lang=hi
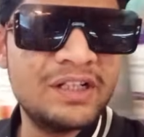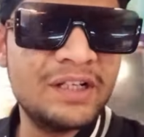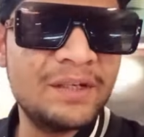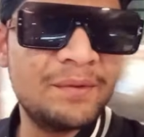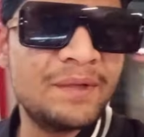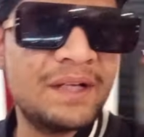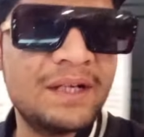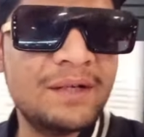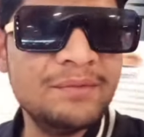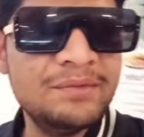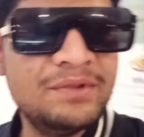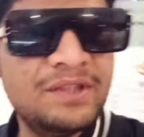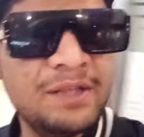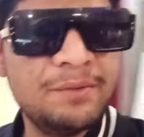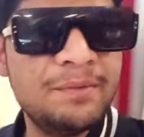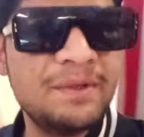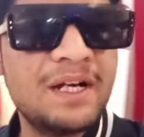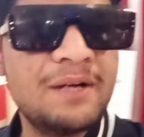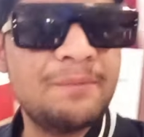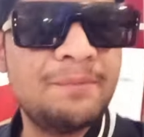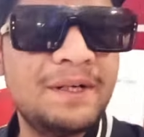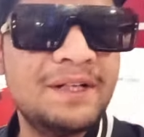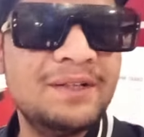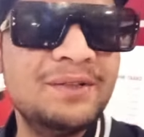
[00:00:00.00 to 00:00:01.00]
जॉन अब्राहम
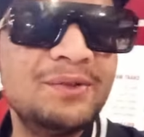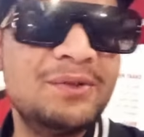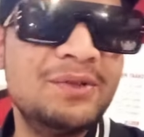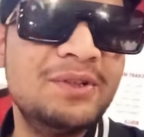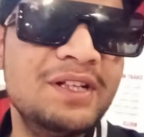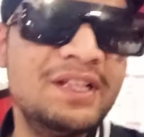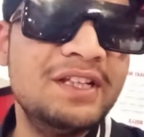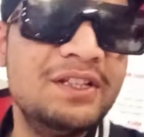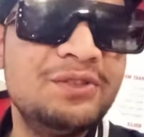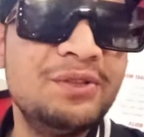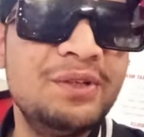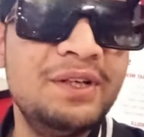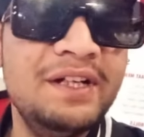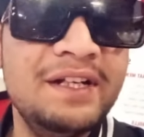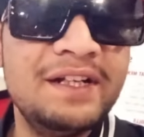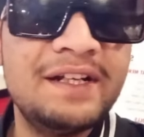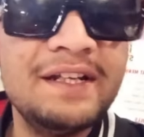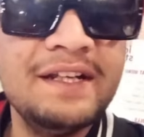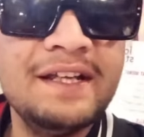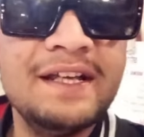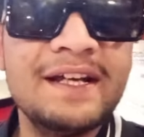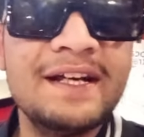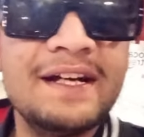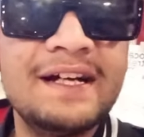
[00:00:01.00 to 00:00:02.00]
दीपिका पादुकोण की जो
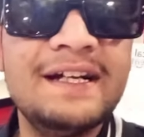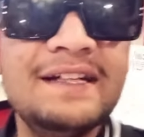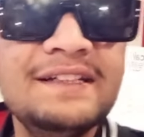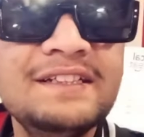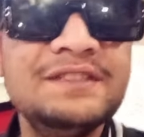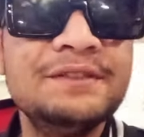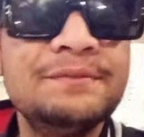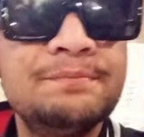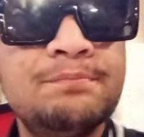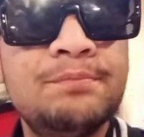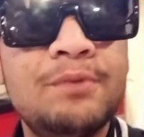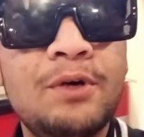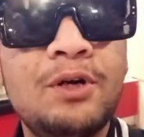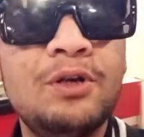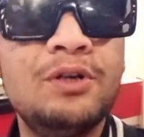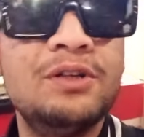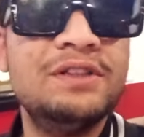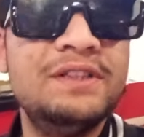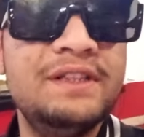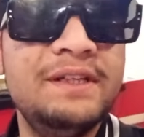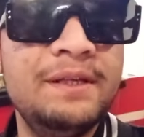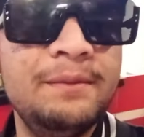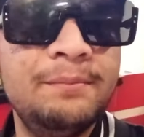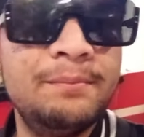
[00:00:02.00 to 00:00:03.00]
एंट्री है गाइस
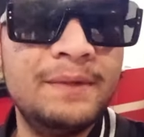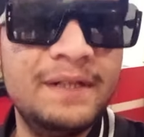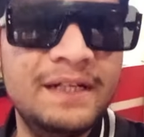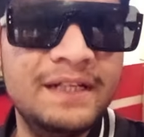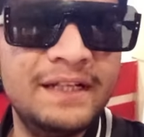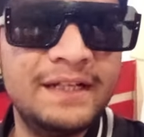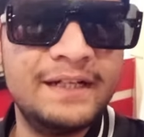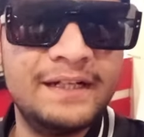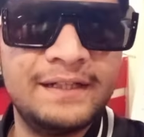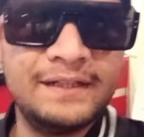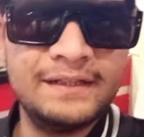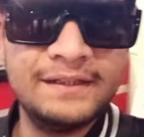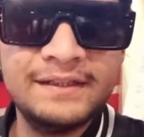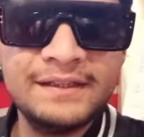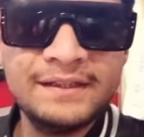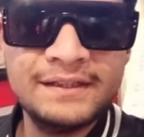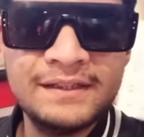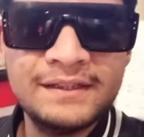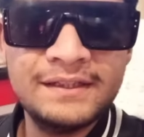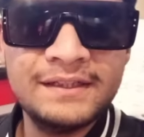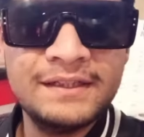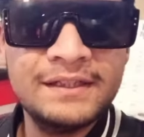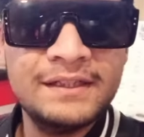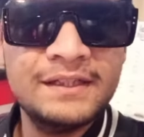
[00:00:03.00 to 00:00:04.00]
बहुत ही बढ़िया
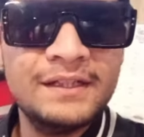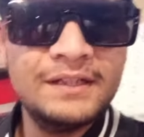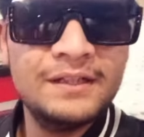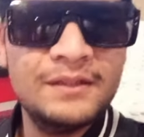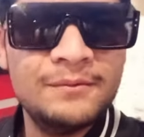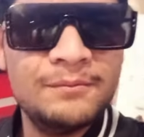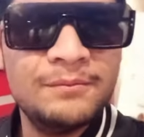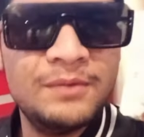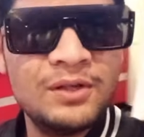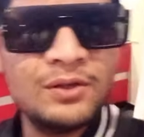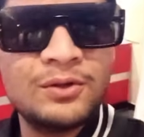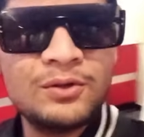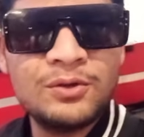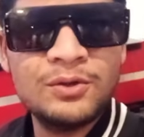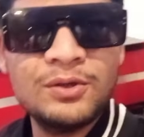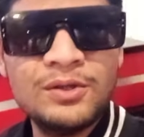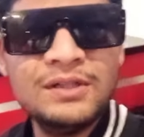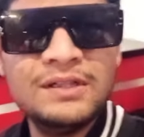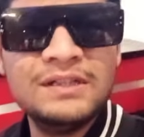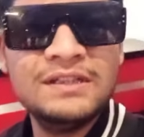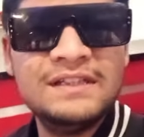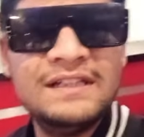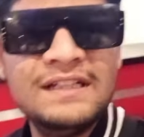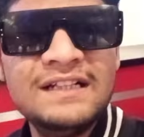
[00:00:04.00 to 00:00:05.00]

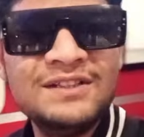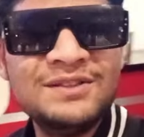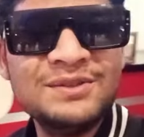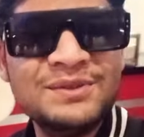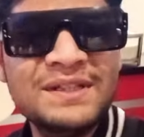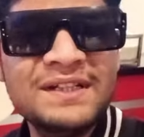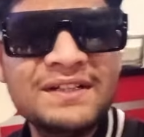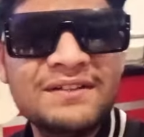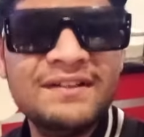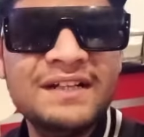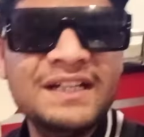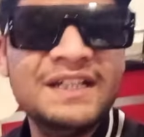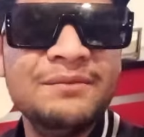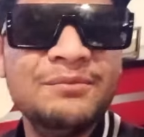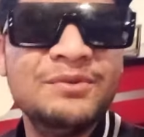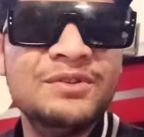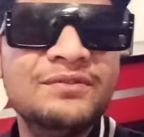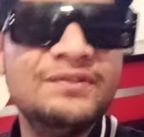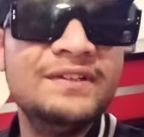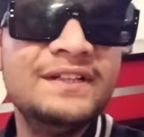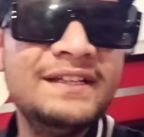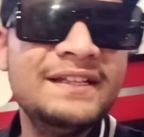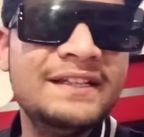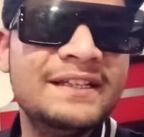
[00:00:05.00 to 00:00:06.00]
बिल्कुल दिल छूने वाली
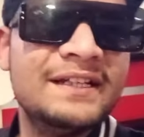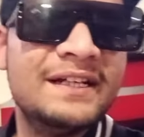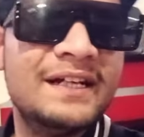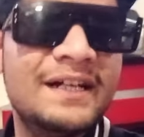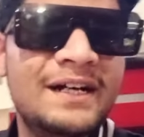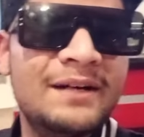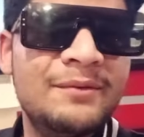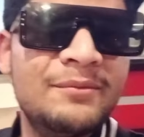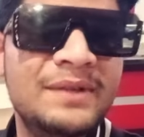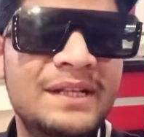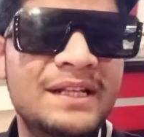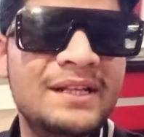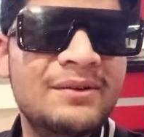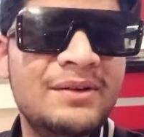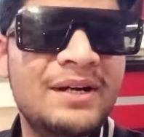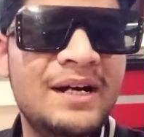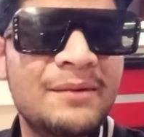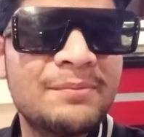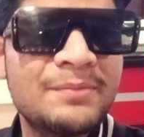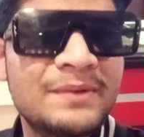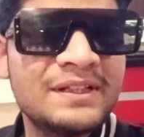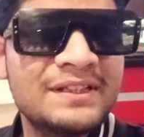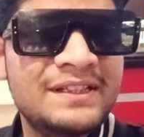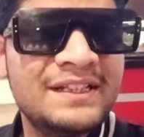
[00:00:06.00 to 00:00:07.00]
मूवी मतलब
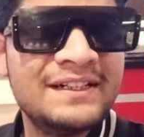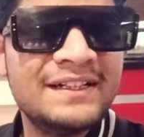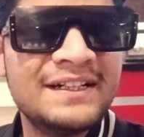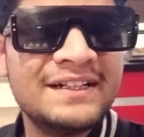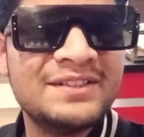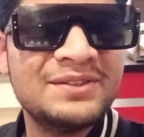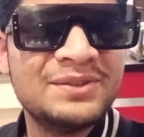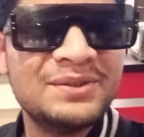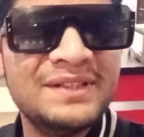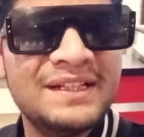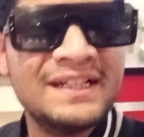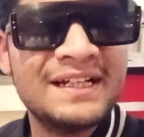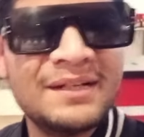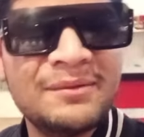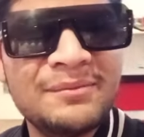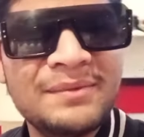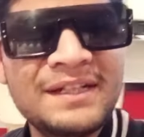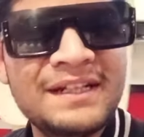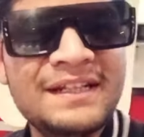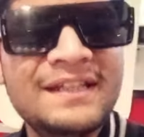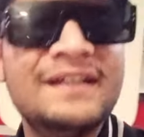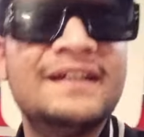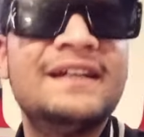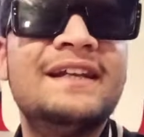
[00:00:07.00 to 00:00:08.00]
आपका थिएटर से उठने का
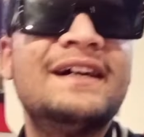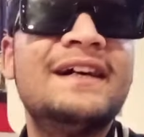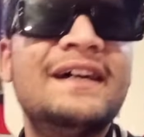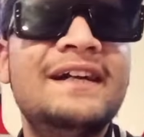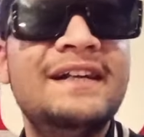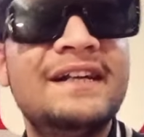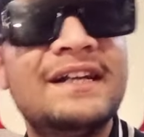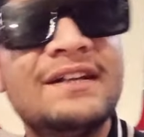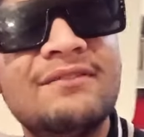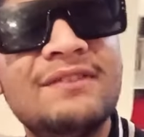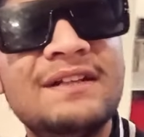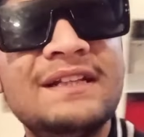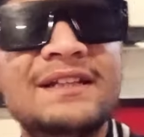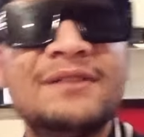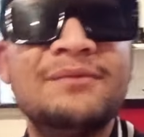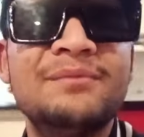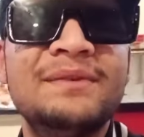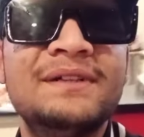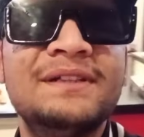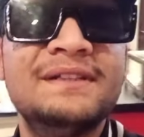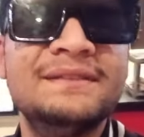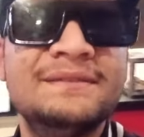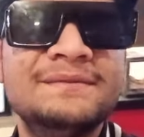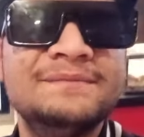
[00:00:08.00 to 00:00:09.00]
मन नहीं करेगा इंटरवल
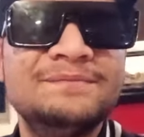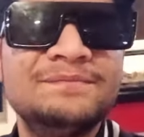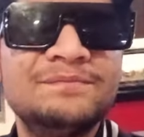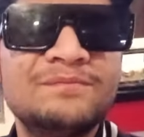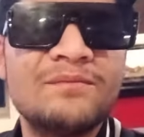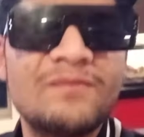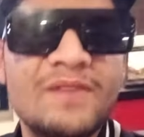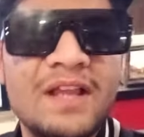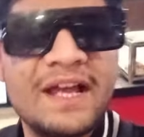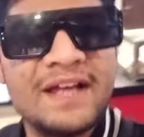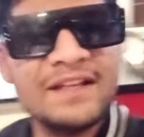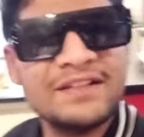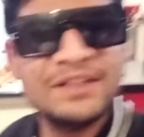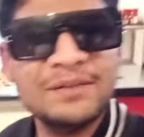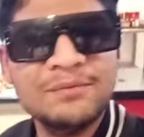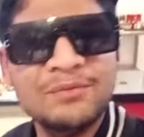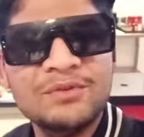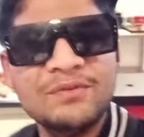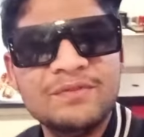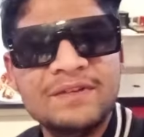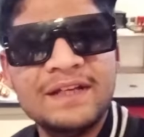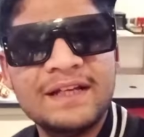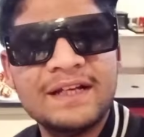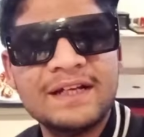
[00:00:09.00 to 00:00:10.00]
तक में ऐसी
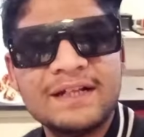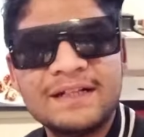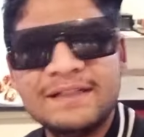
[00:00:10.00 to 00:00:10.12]
मूवी है